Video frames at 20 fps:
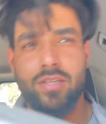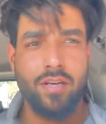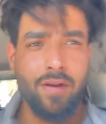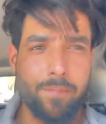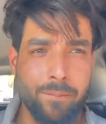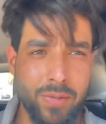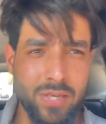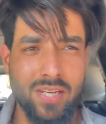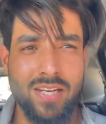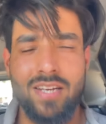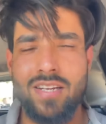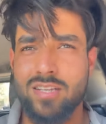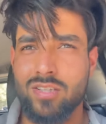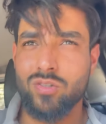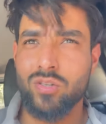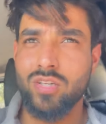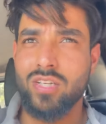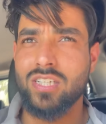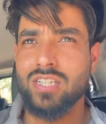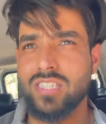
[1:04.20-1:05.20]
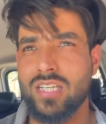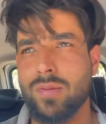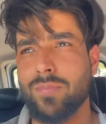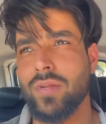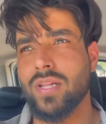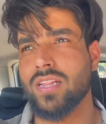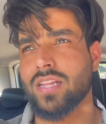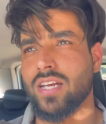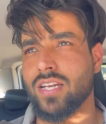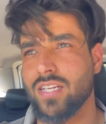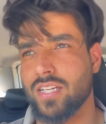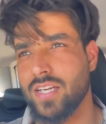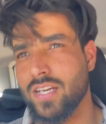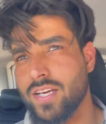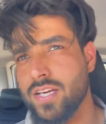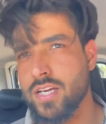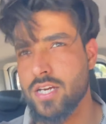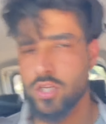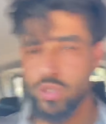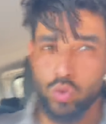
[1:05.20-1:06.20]
से कंपनी का ये तो ईजिली मिलता नहीं
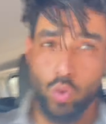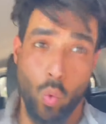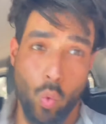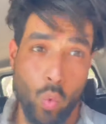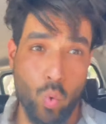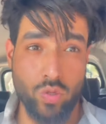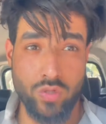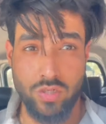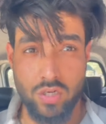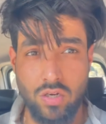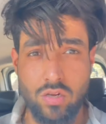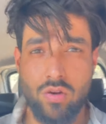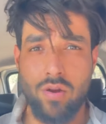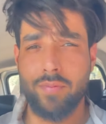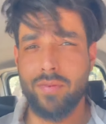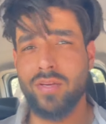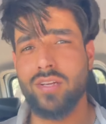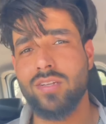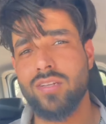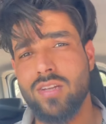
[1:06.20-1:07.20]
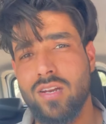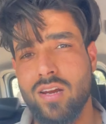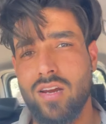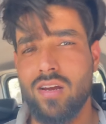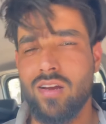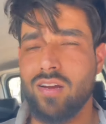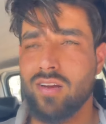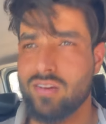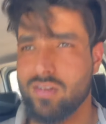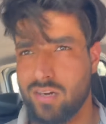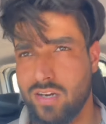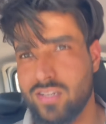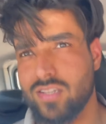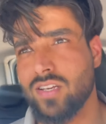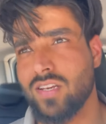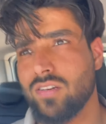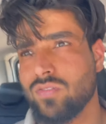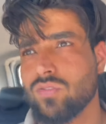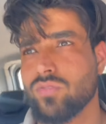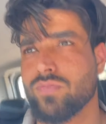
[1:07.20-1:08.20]
है तो चलो अभी जरा करते
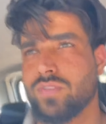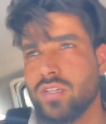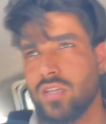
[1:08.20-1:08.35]
हैं कुछ